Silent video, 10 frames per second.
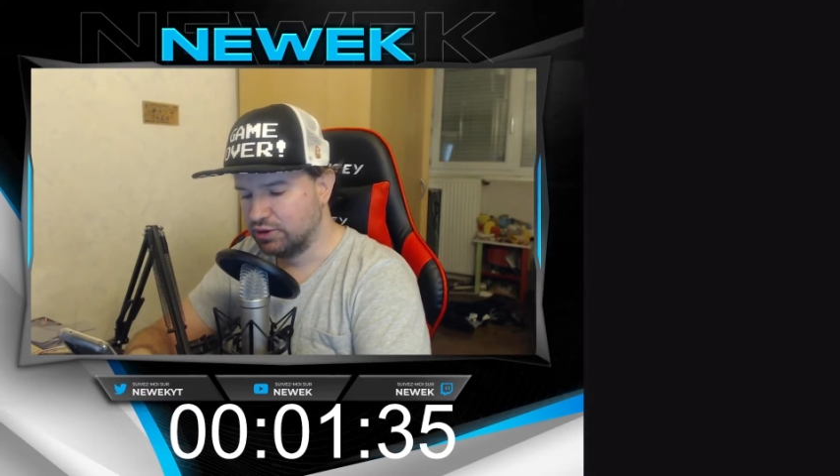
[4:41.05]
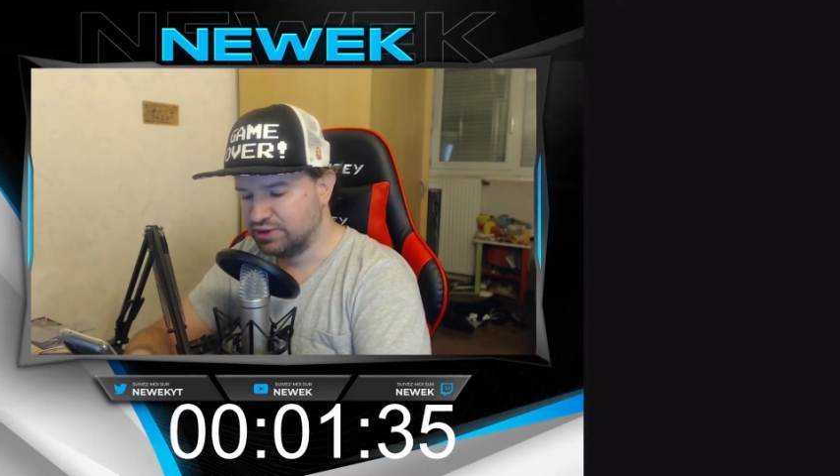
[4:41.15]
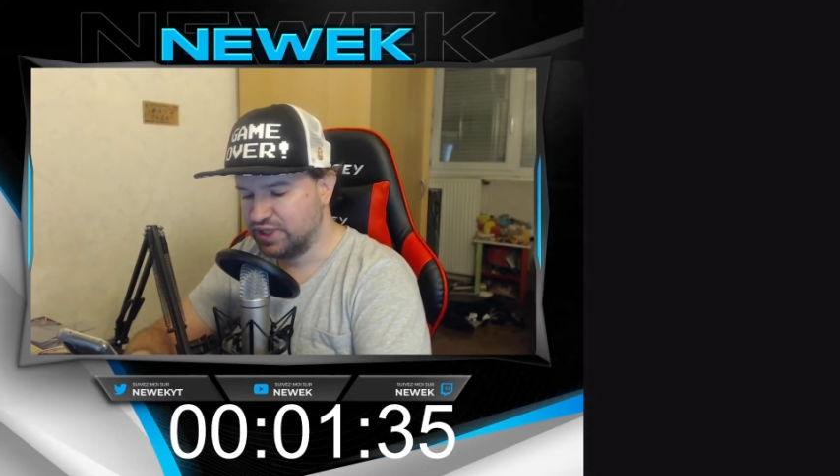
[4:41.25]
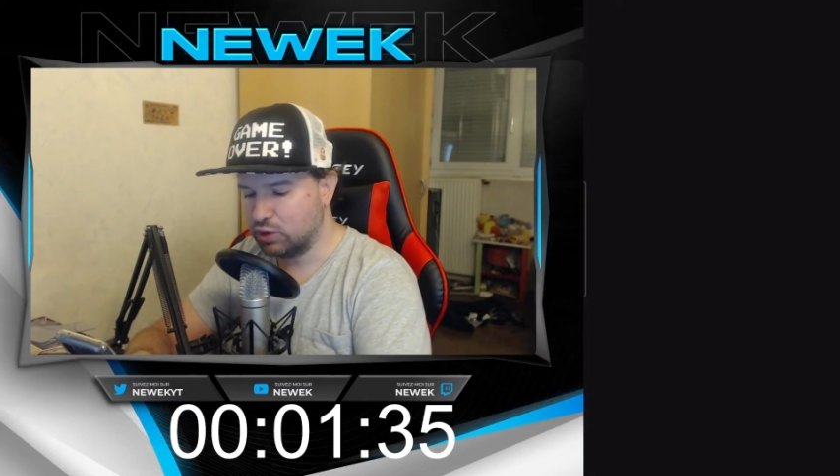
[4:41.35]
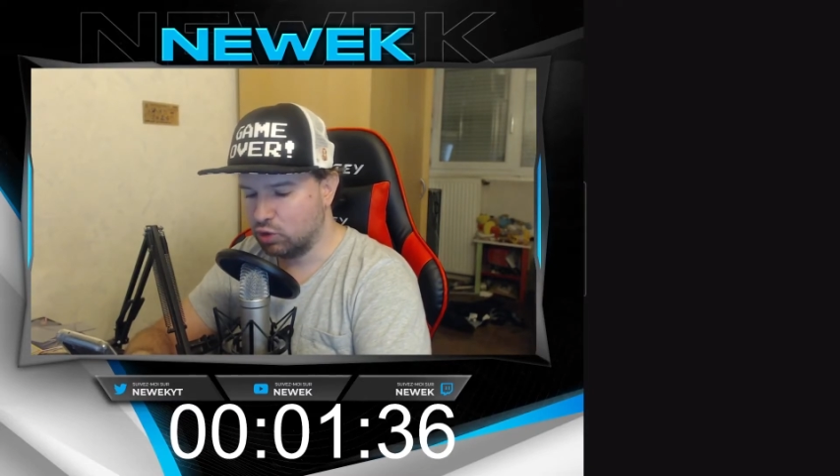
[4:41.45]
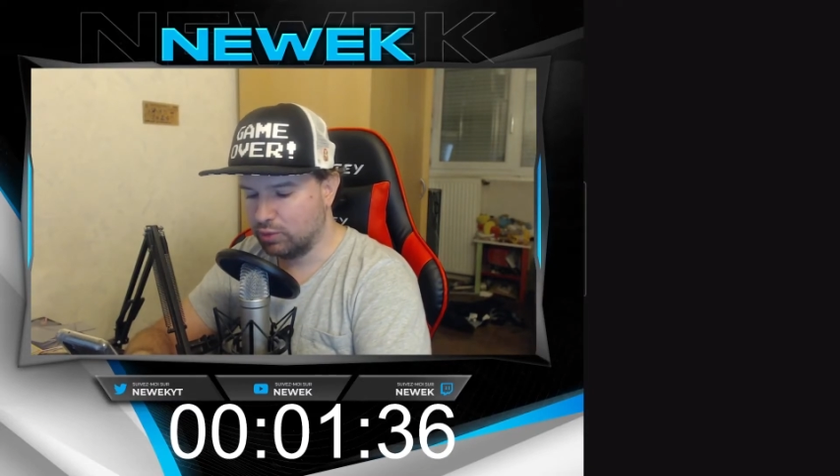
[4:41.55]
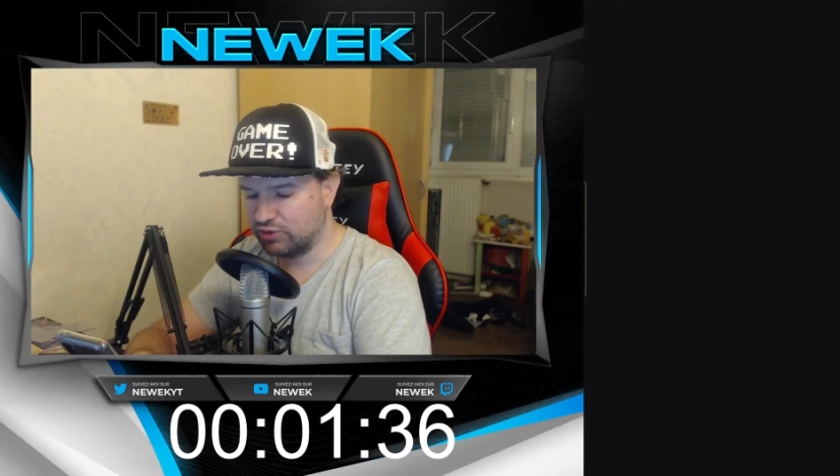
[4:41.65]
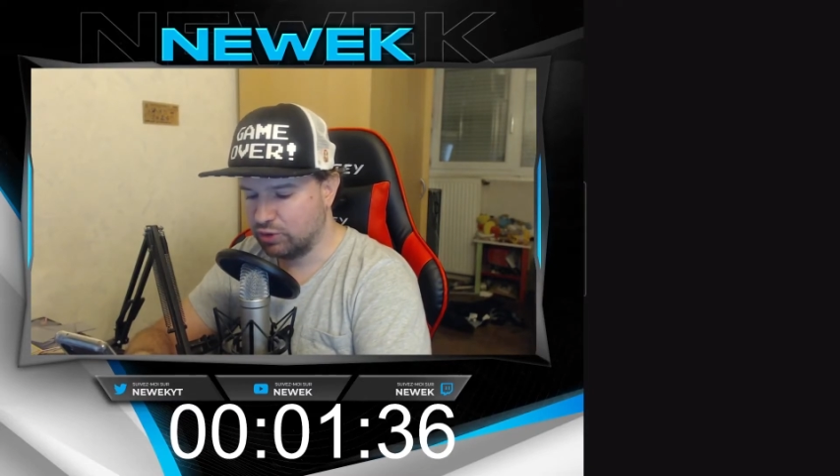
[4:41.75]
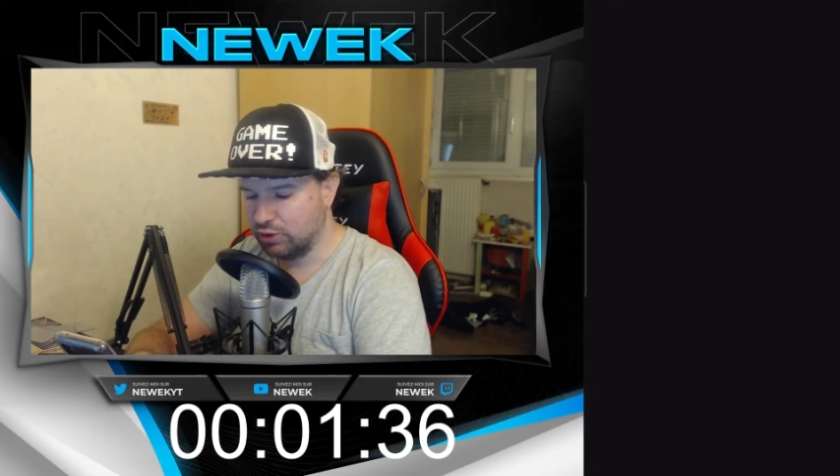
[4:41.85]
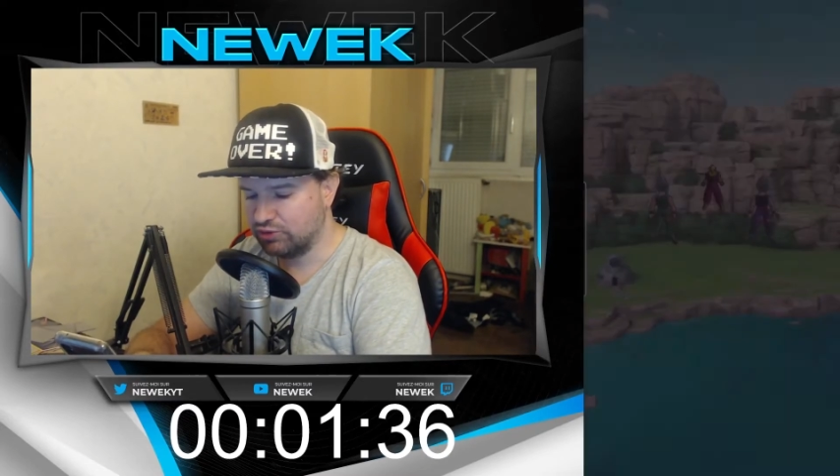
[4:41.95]
Dès que le combat
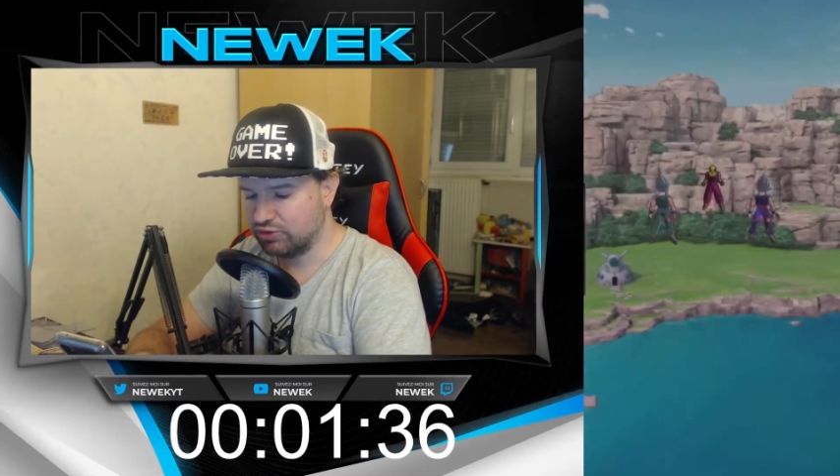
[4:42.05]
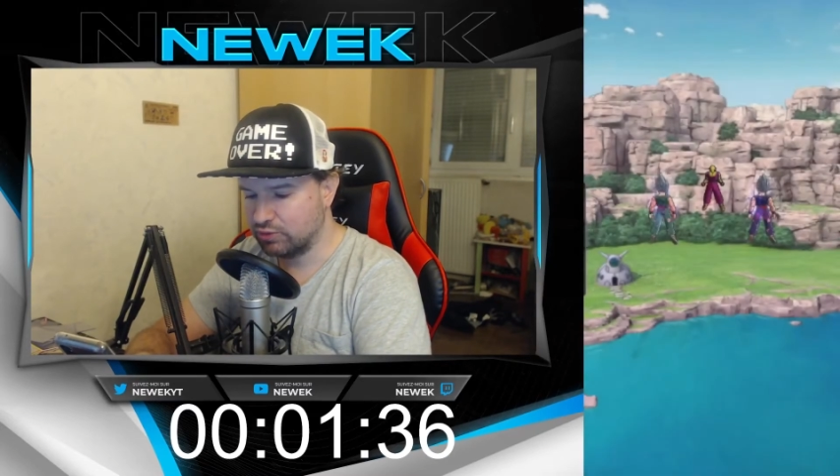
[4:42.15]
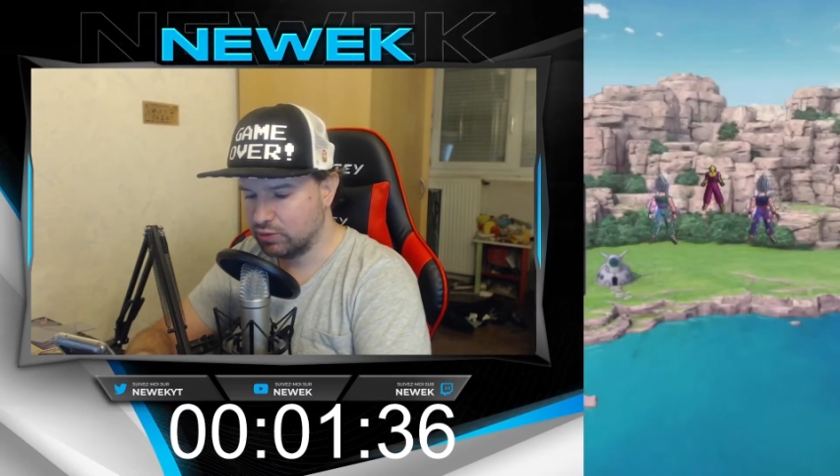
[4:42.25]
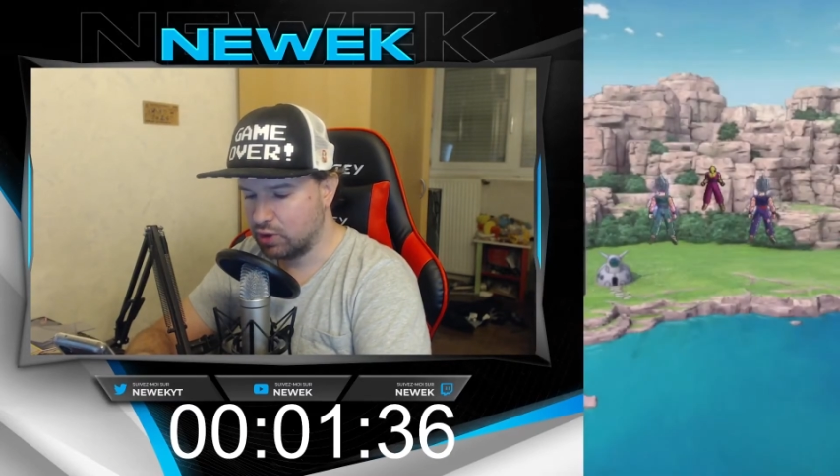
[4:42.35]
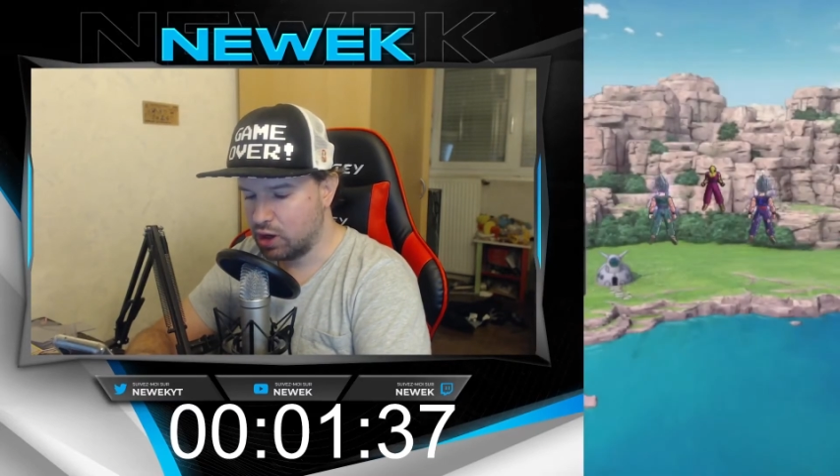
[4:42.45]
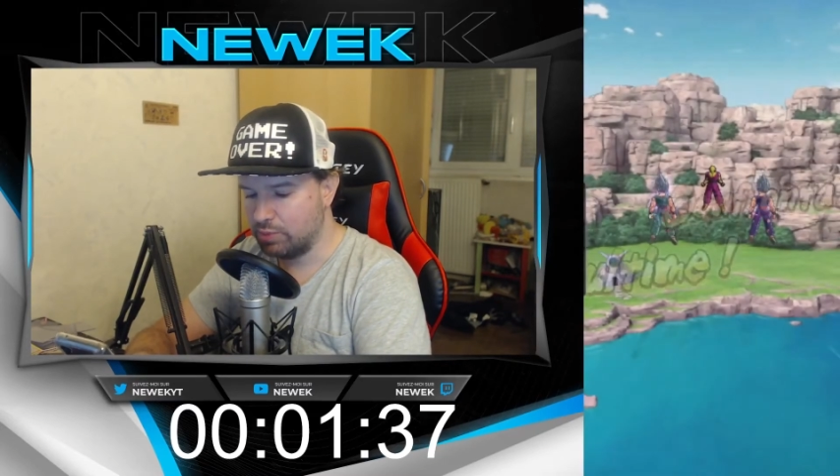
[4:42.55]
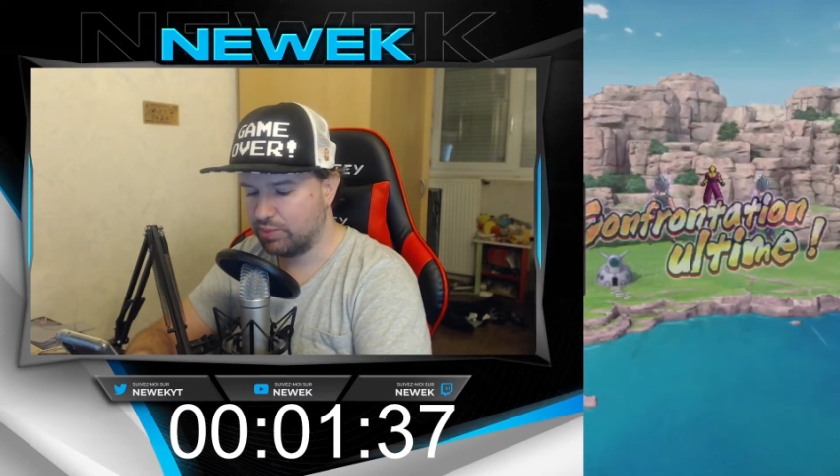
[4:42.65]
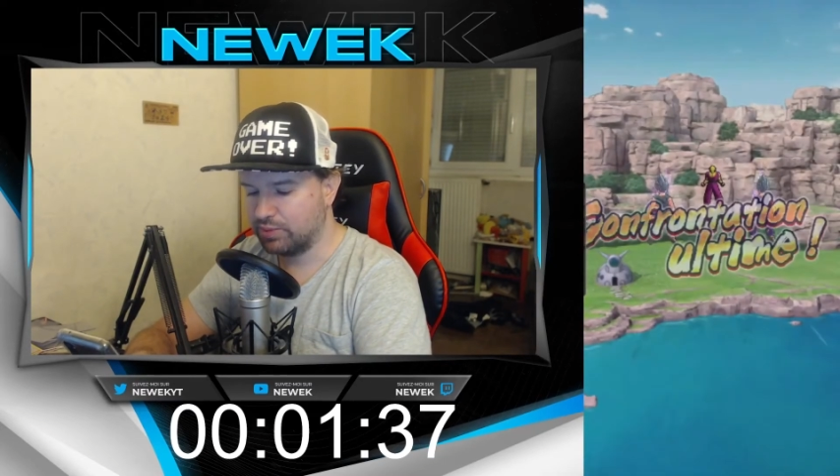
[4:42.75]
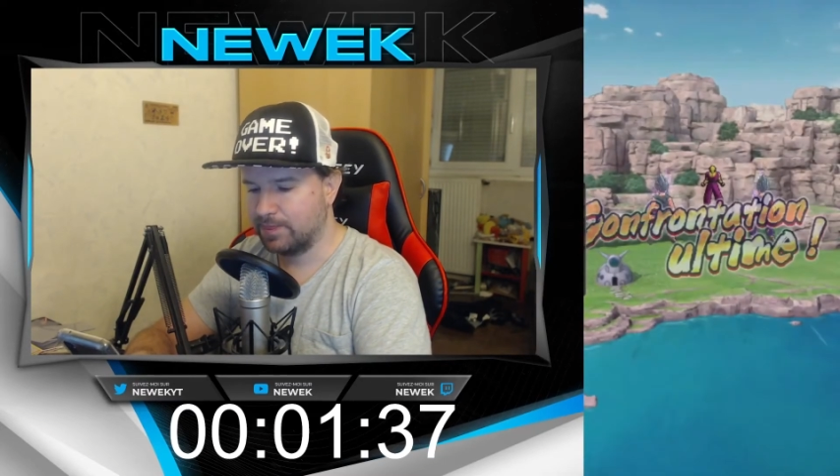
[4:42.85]
se lance, hop,